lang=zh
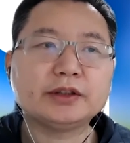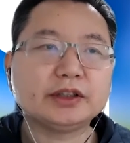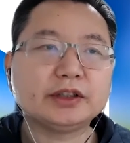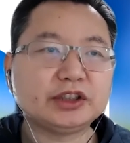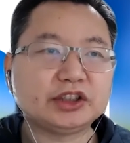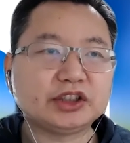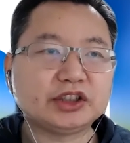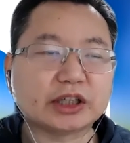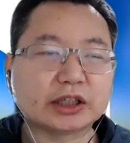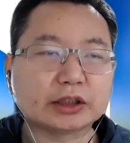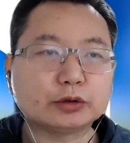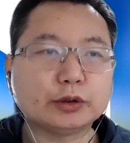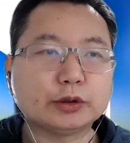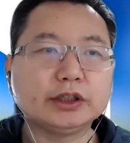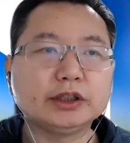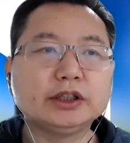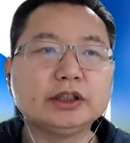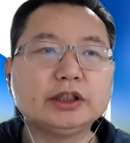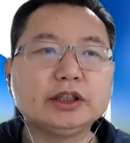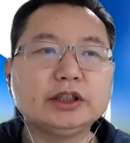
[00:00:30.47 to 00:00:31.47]
祥
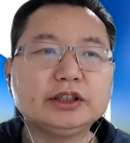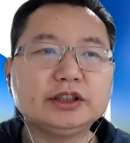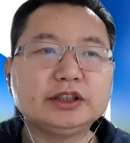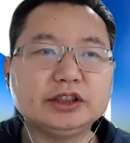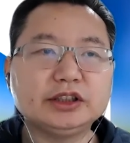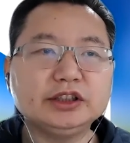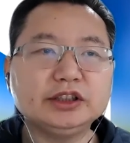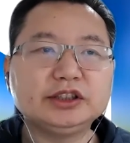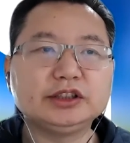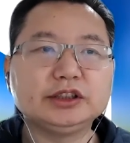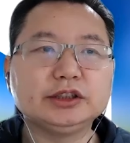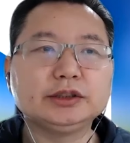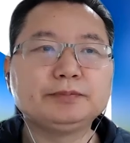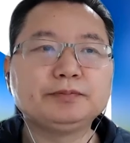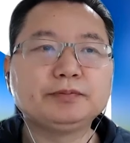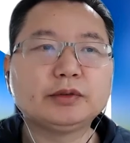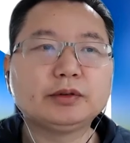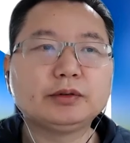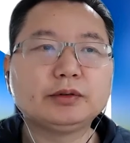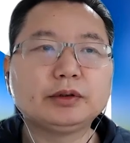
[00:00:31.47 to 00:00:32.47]
瑞、欣喜、
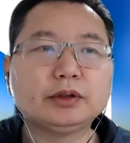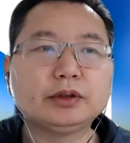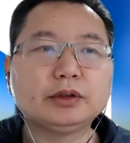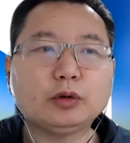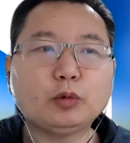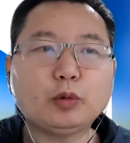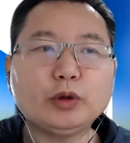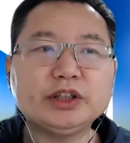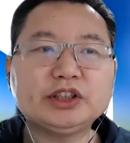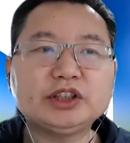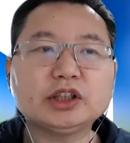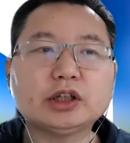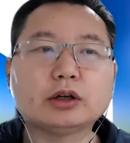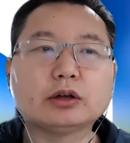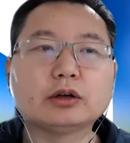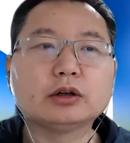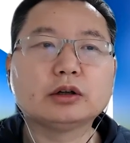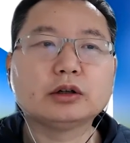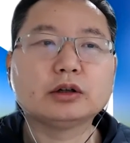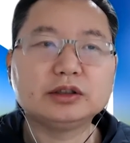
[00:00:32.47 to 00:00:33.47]
微
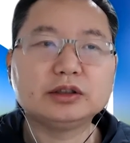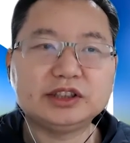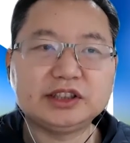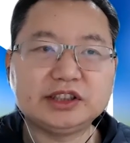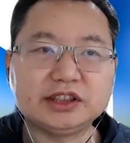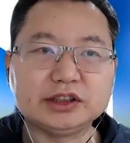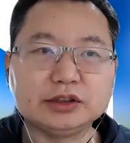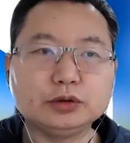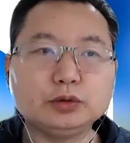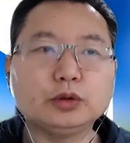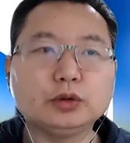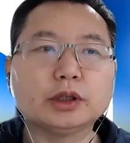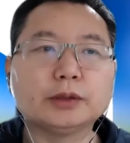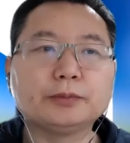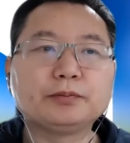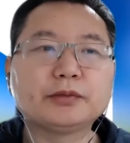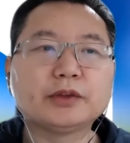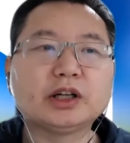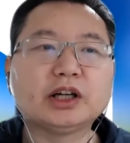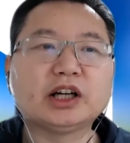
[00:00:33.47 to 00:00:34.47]
笑、喜悦
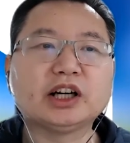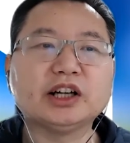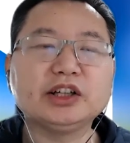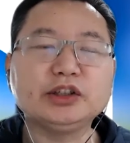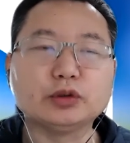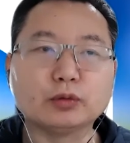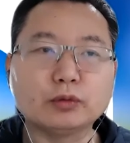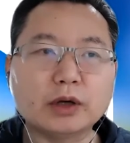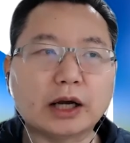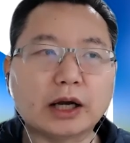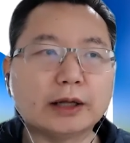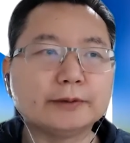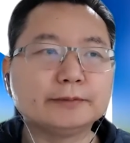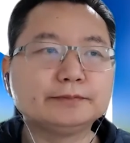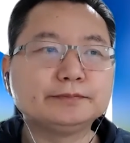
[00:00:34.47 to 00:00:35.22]
和勇敢，